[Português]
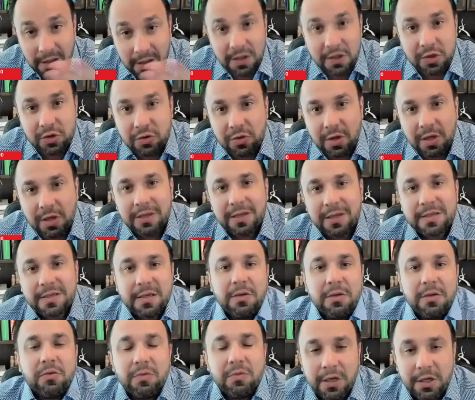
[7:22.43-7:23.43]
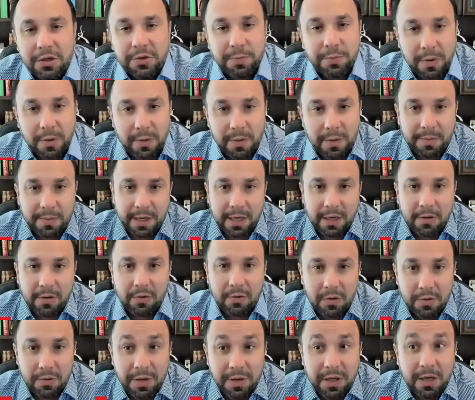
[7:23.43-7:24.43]
isso é que está sendo um grande problema na
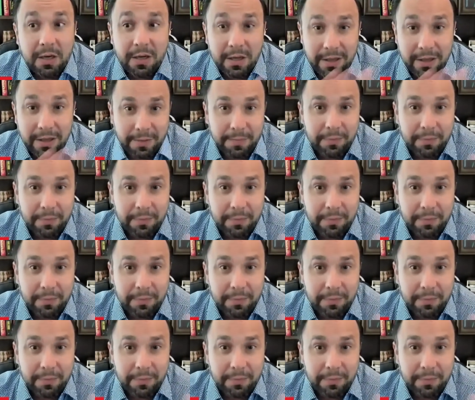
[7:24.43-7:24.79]
economia,